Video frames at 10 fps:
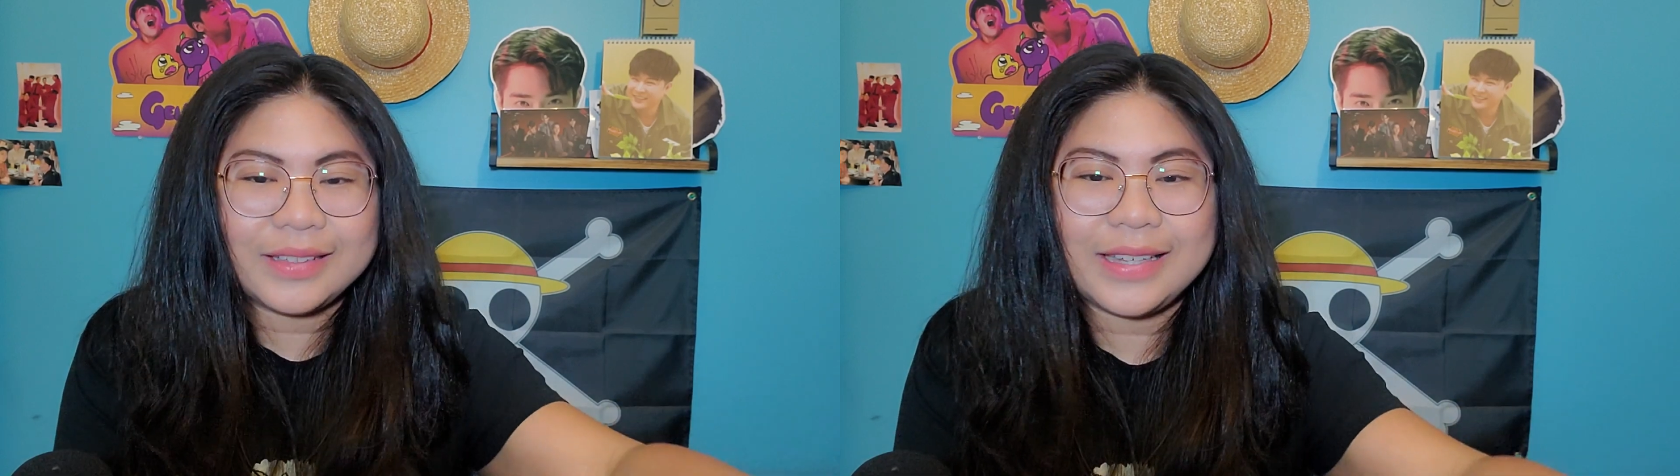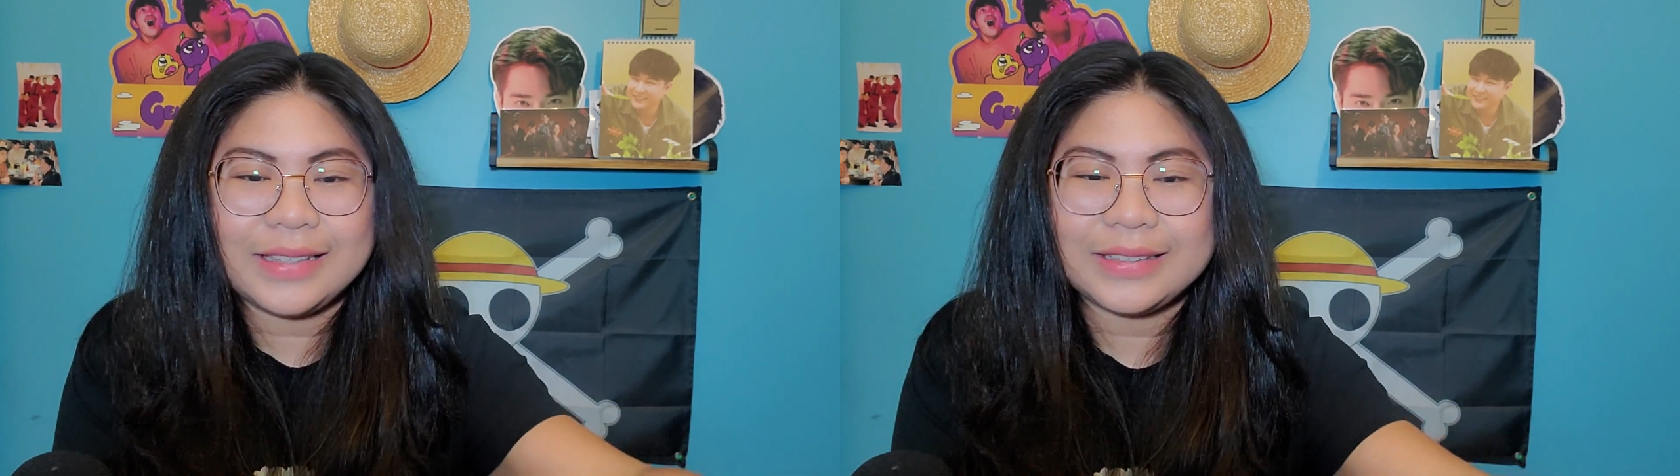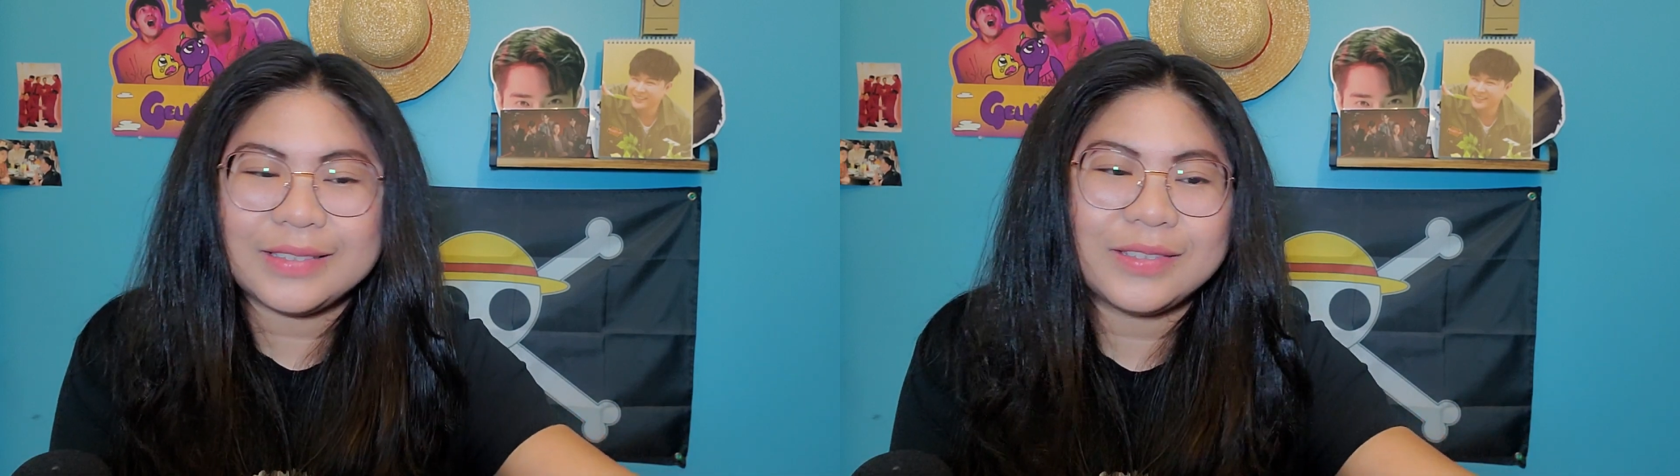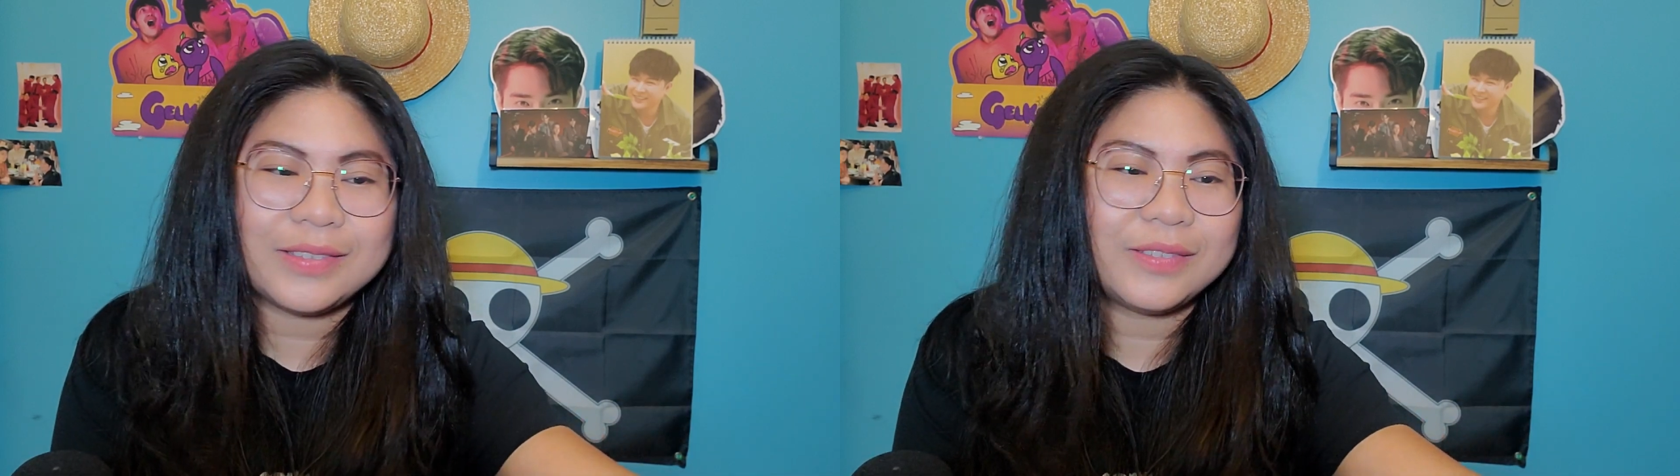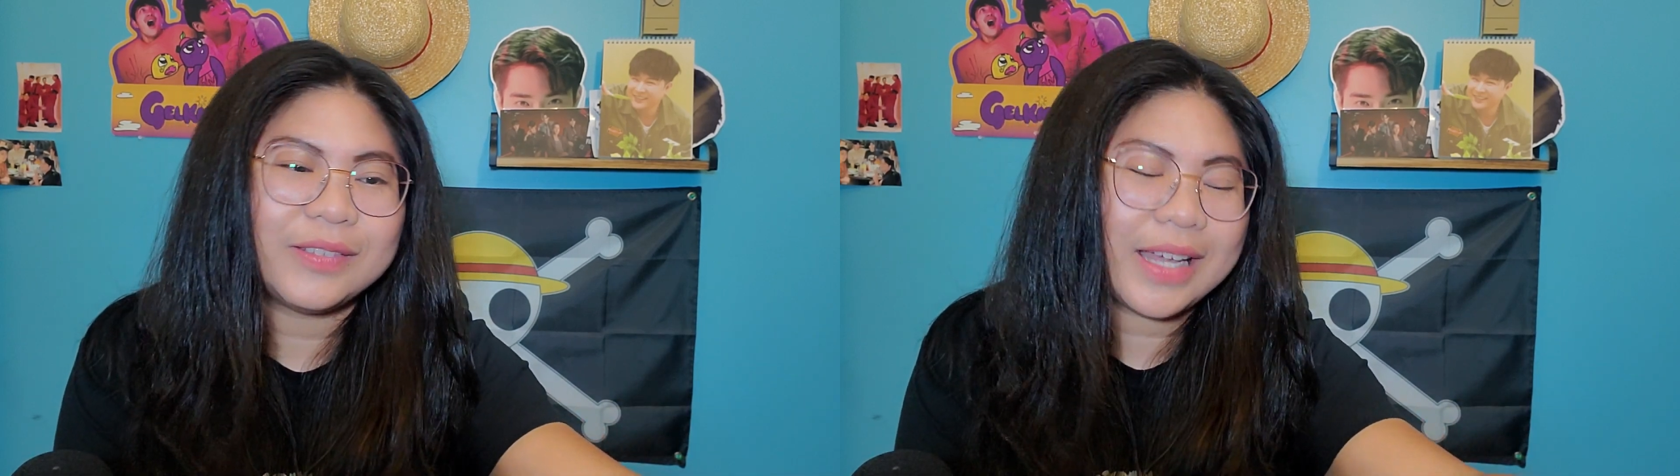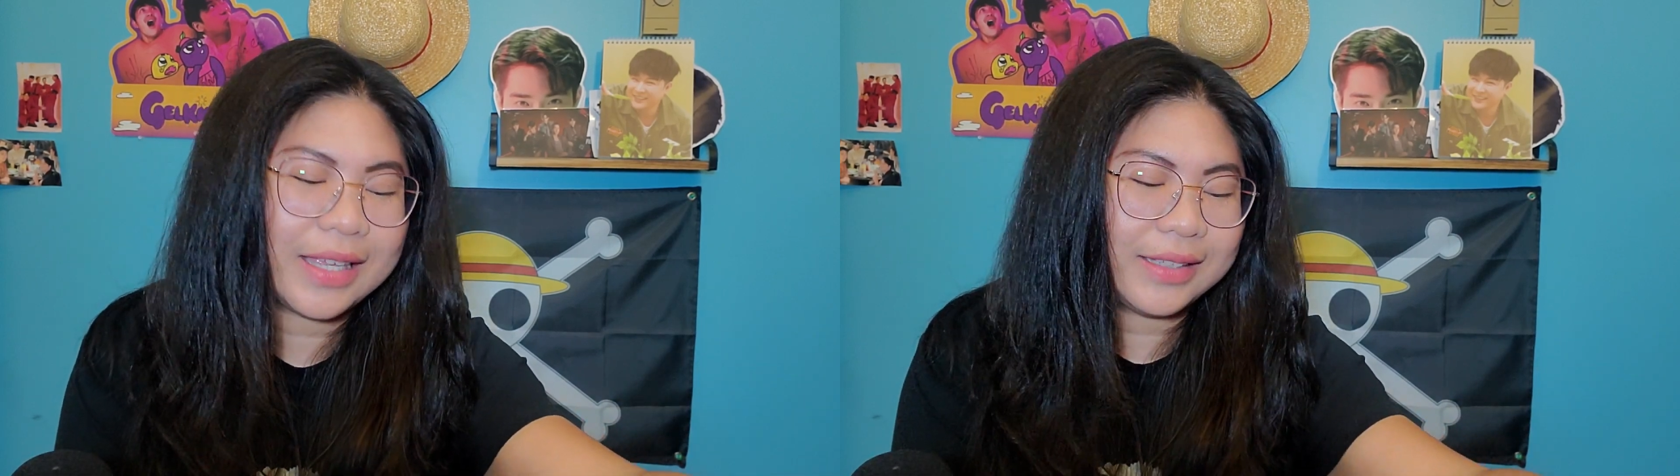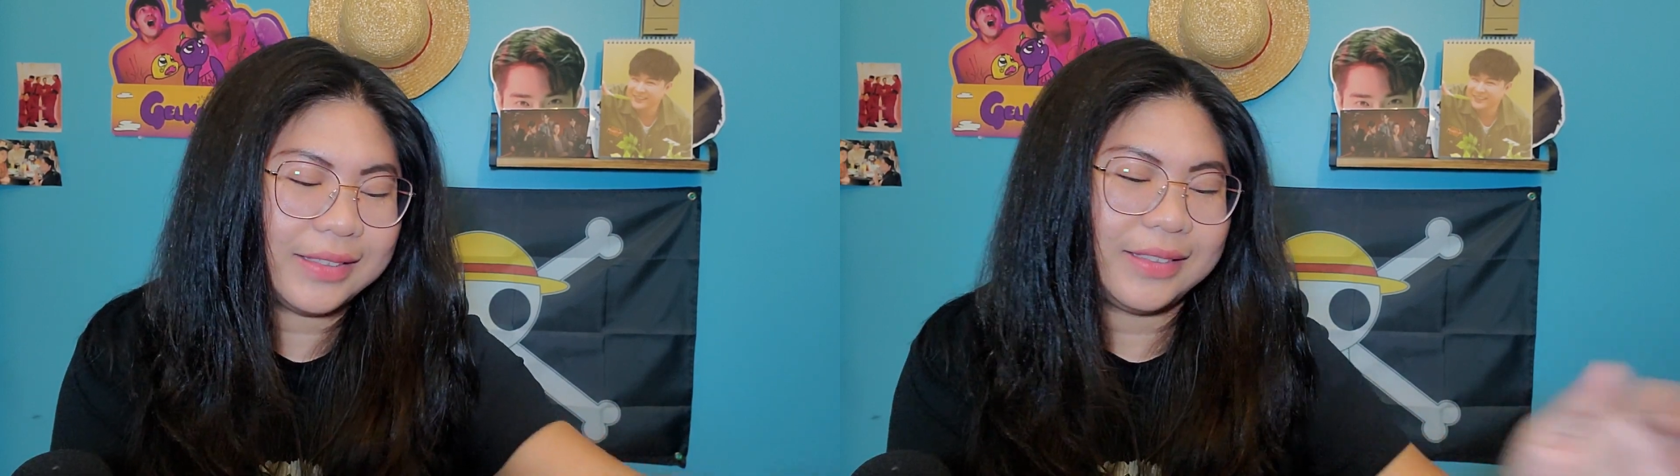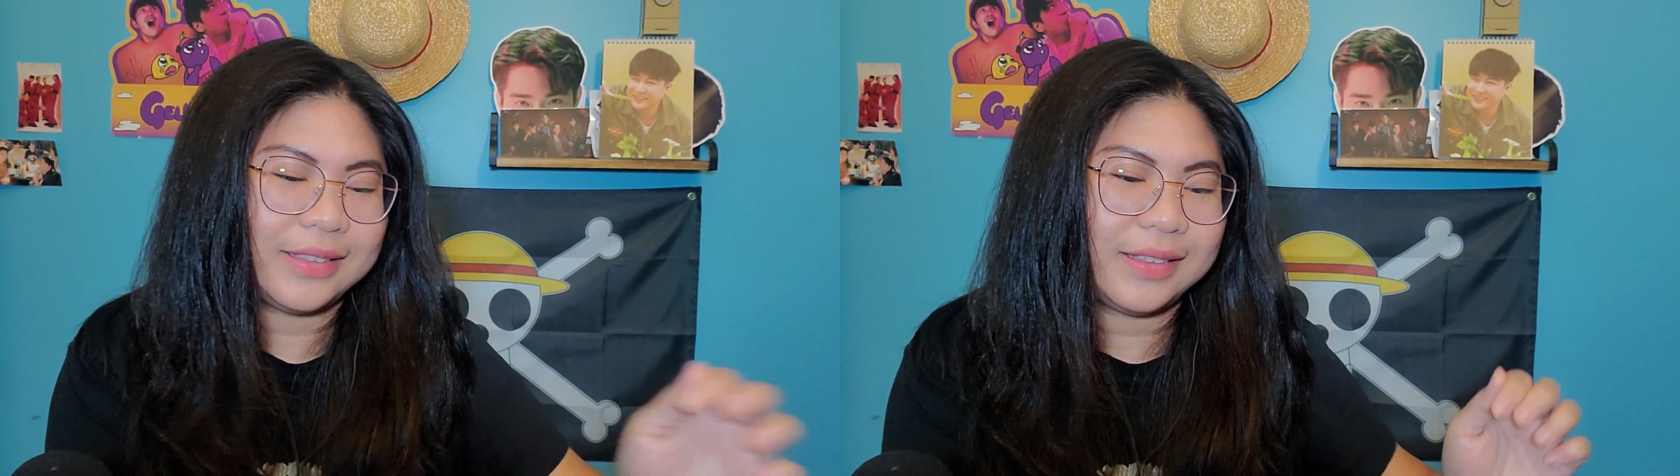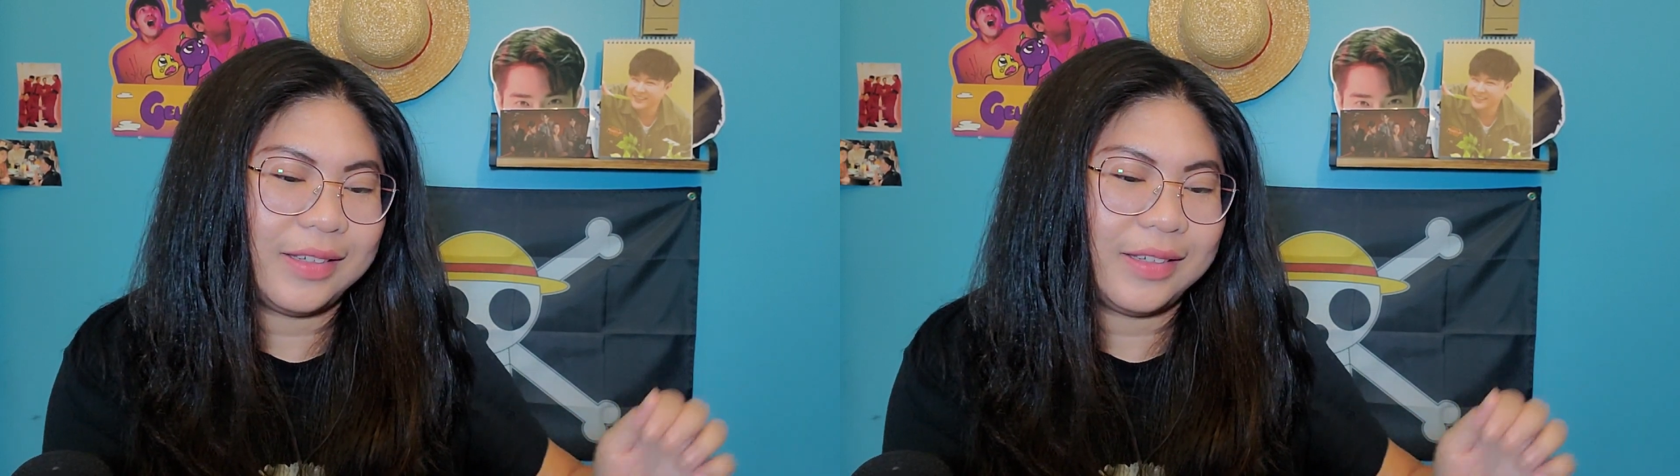3, 2, 1...